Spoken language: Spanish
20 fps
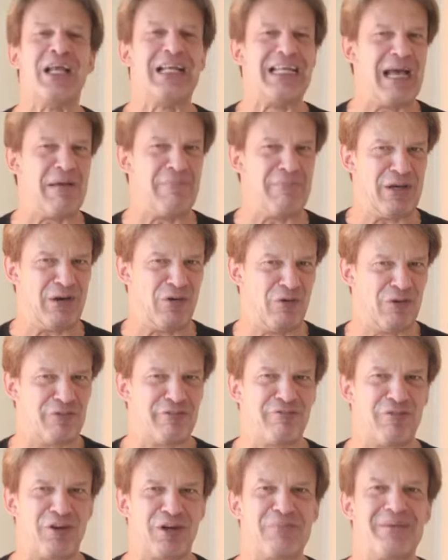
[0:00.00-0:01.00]
La mejor
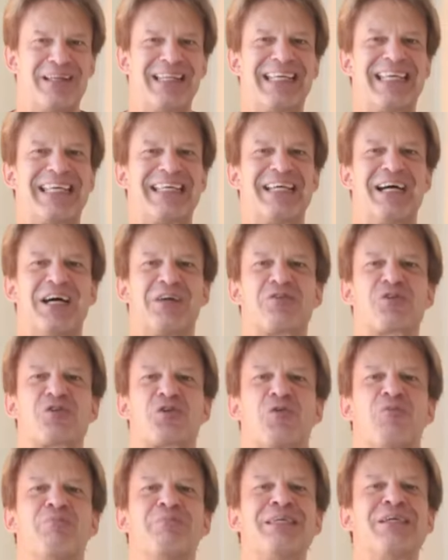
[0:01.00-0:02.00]
forma de
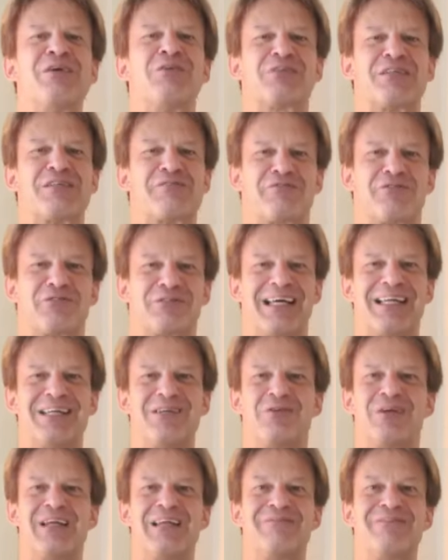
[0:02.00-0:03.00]
quedaros conmigo
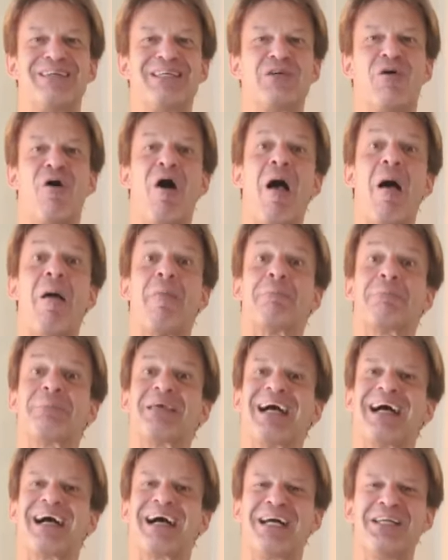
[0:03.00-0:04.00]
disfrutando el vídeo
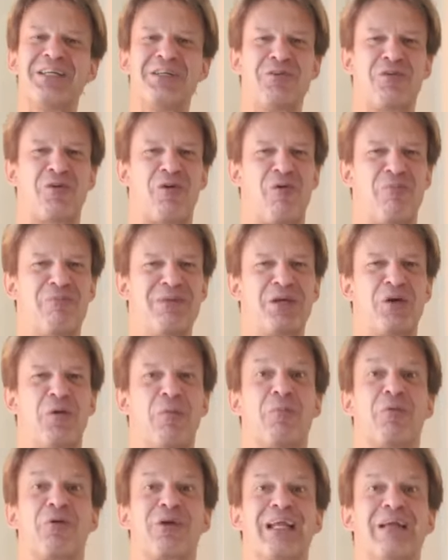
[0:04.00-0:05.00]
viajando
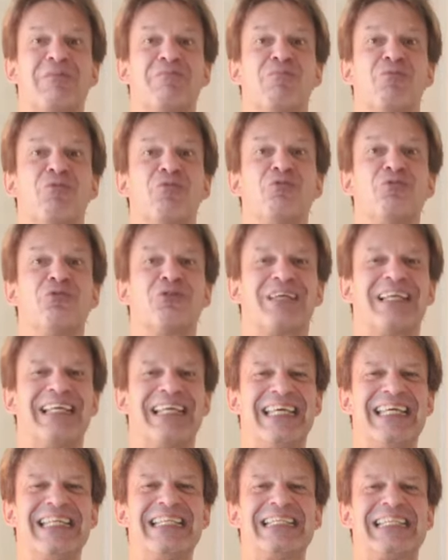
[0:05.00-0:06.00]
conmigo por el mundo
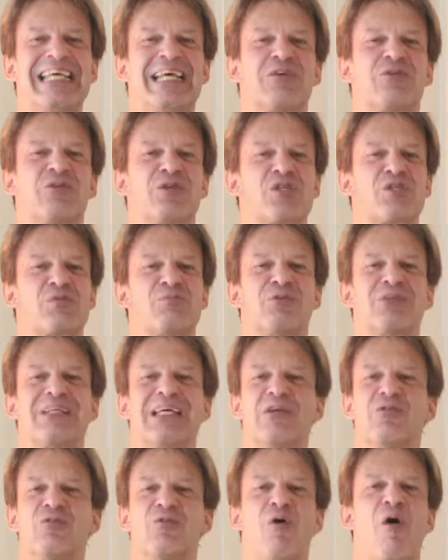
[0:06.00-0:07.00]
del interiorismo
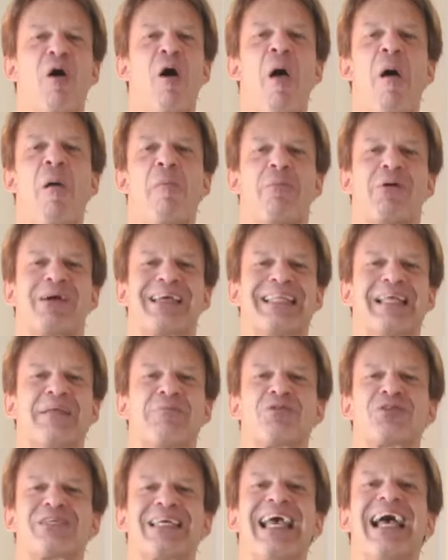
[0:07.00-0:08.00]
de lujo, porque
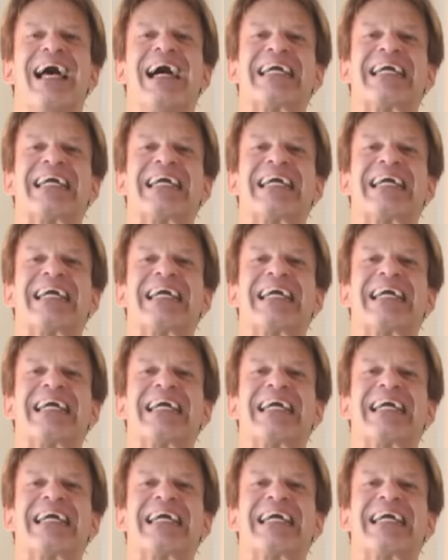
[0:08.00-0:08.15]
tenemos que